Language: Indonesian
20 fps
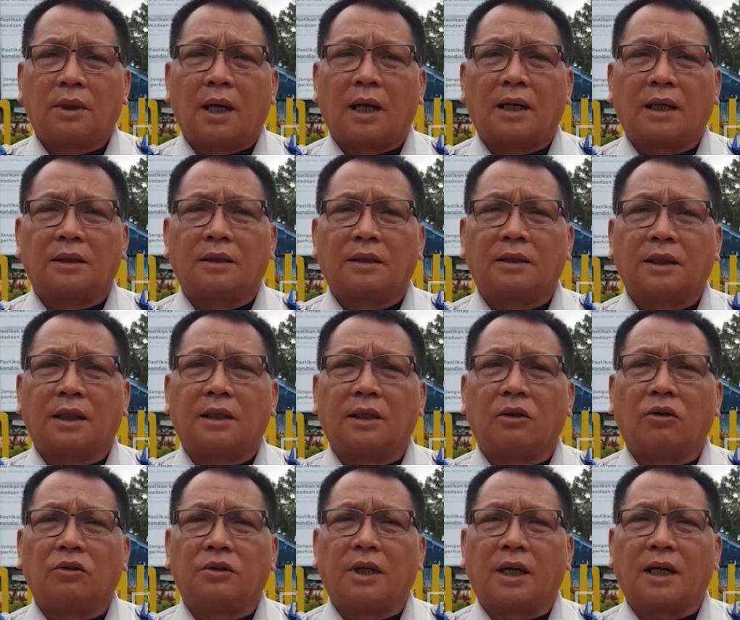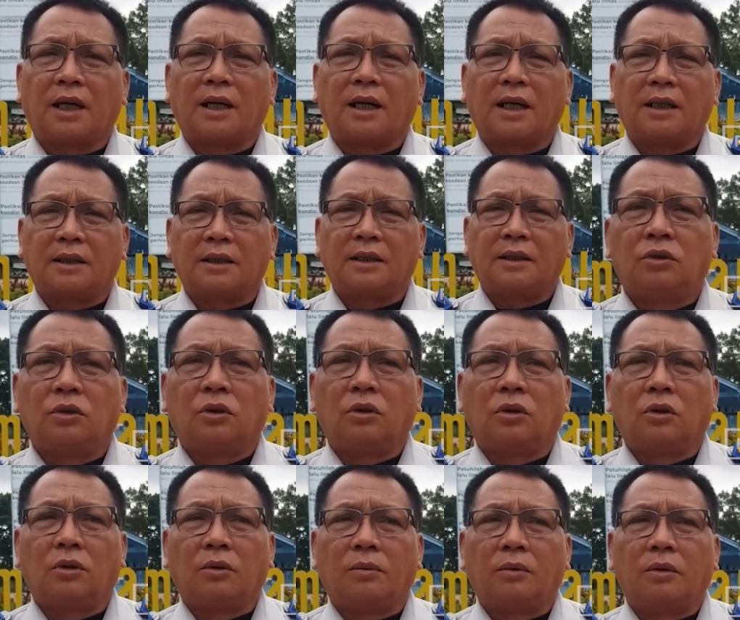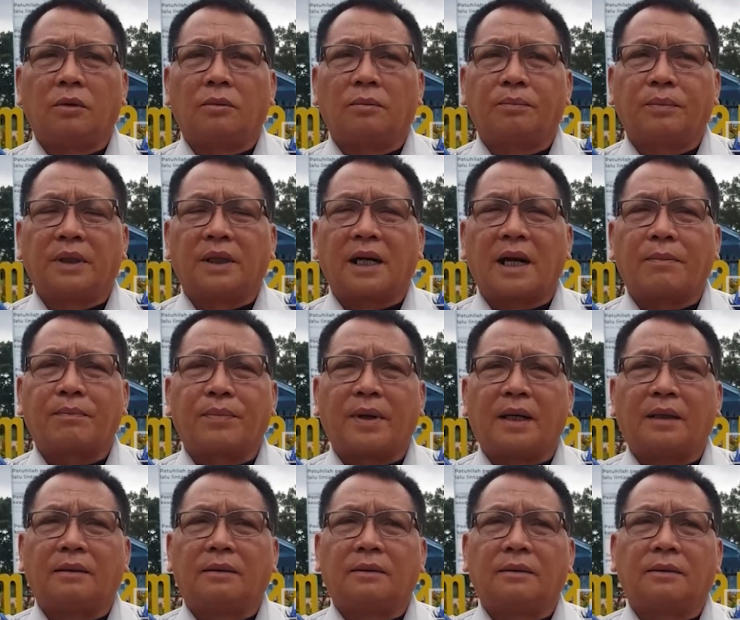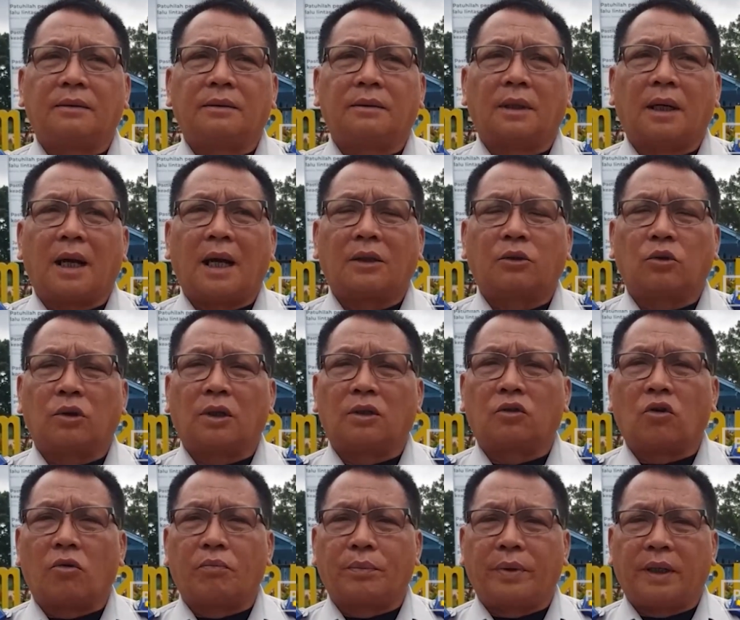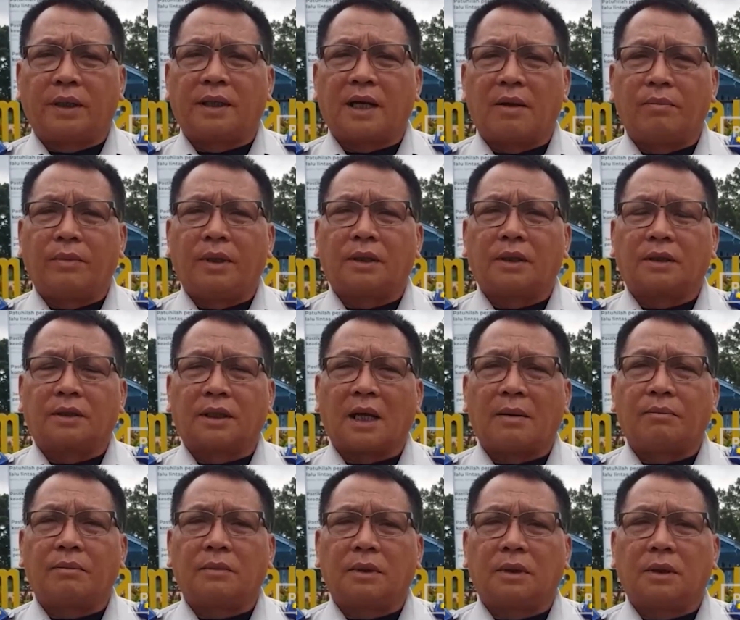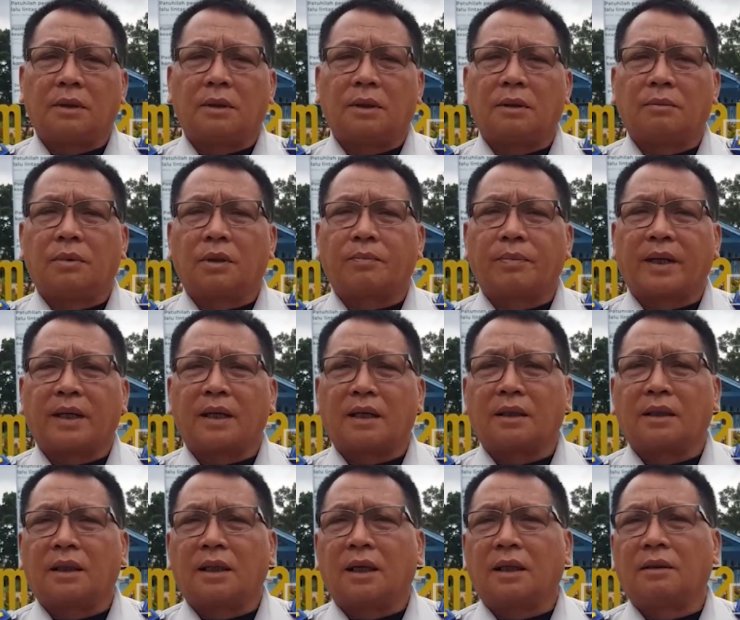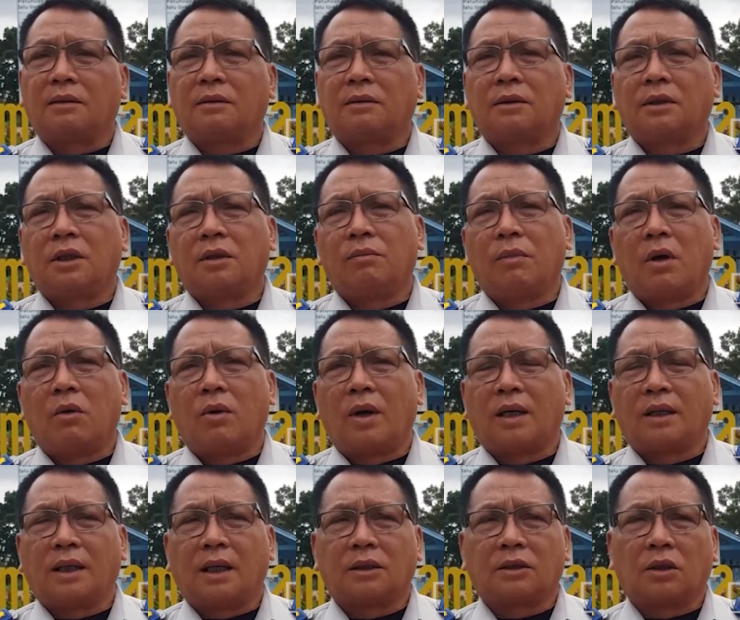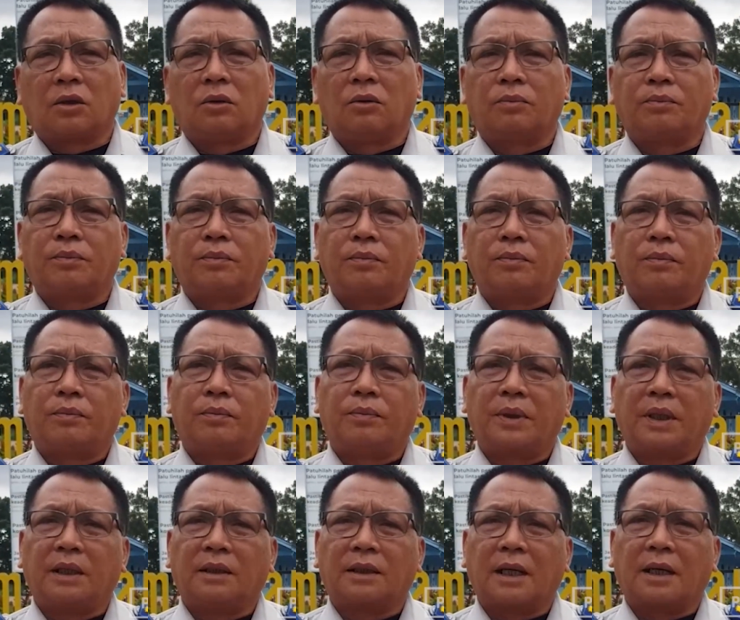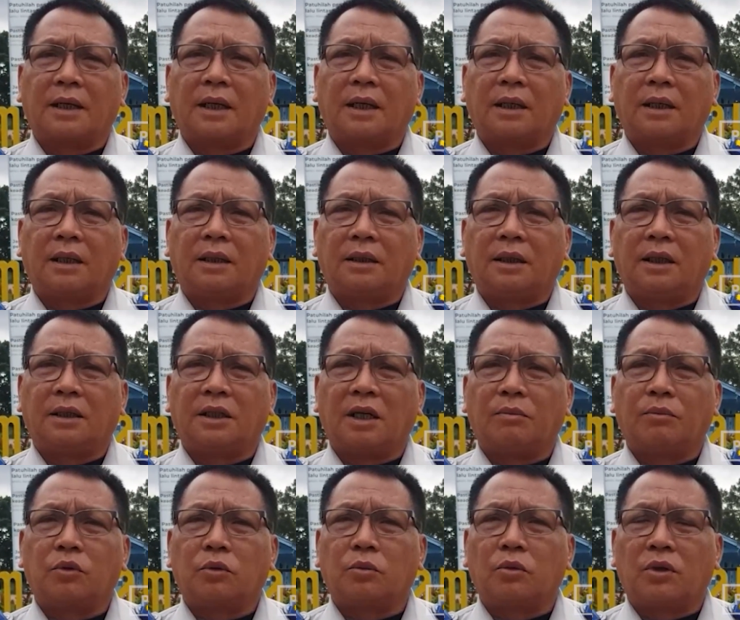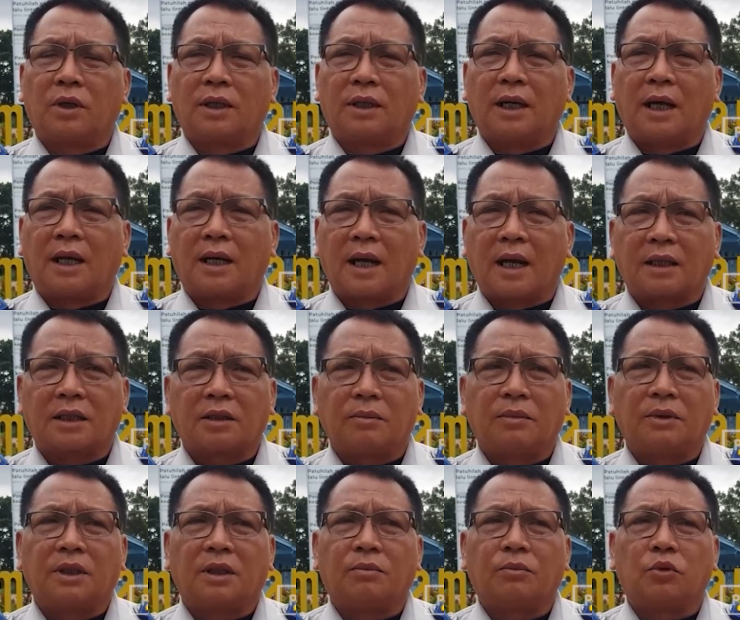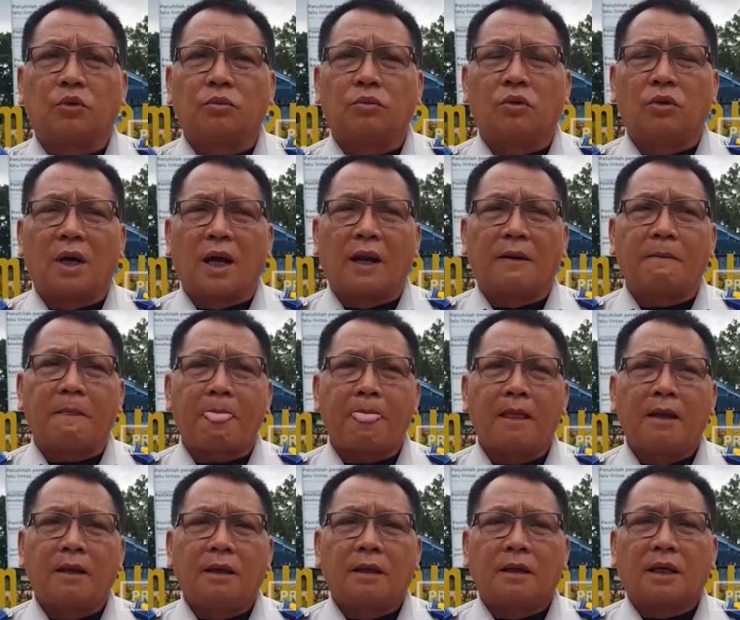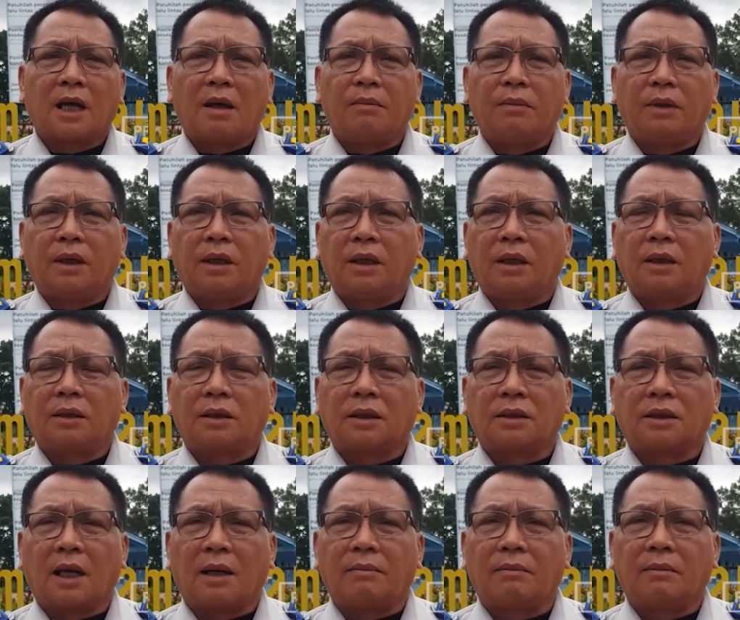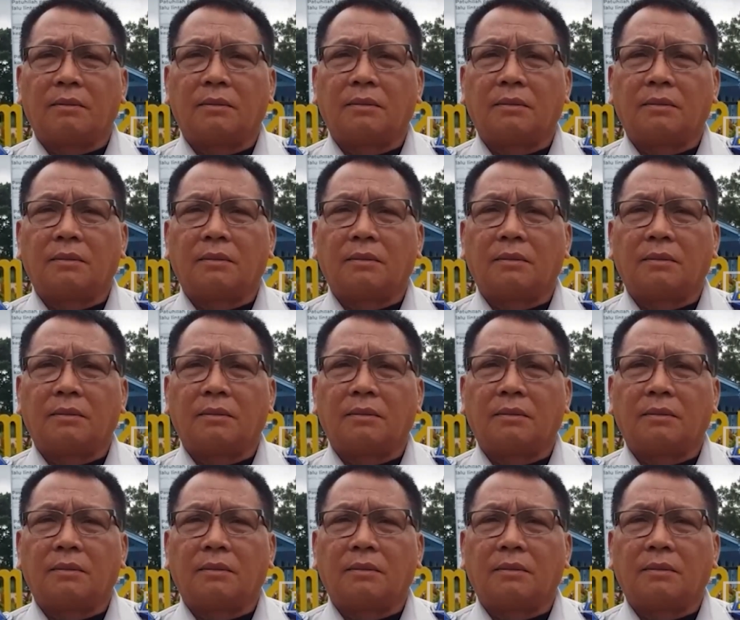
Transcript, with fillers: akan terjadi lonjakan lagi. Untuk penerapan aturan COVID kami tetap uh, berpegang dengan himbauan atau perintah dari Dirjen Perhubungan Darat, Kementerian Perhubungan, kami tetap